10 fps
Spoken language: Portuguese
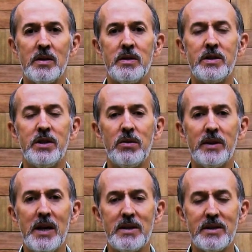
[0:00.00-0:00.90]
se eu
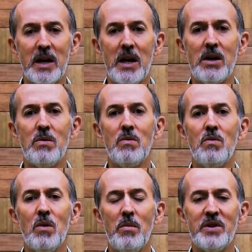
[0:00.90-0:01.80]
desenho
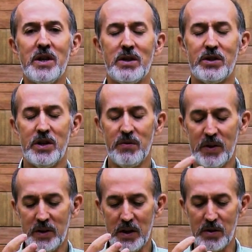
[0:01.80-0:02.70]
um objetivo
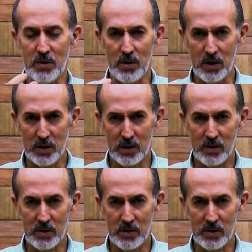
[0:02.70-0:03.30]
interior,